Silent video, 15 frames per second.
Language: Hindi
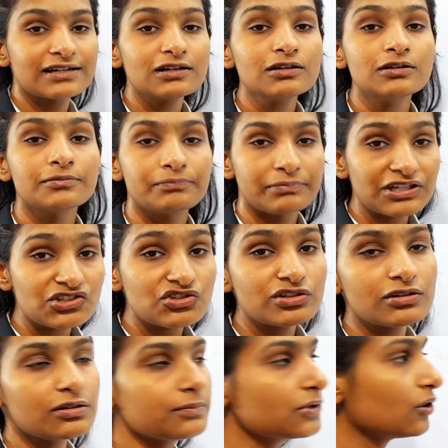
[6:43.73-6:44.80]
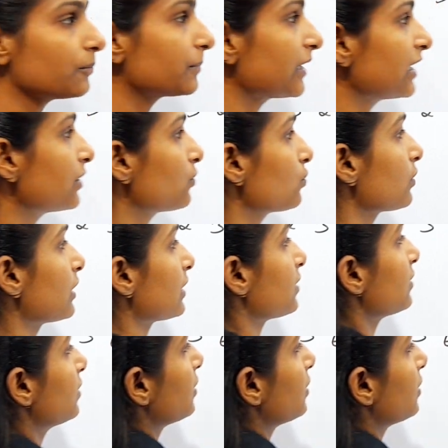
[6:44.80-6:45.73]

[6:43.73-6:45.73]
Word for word: का मिक्सचर हमें ऑप्टेंड होगा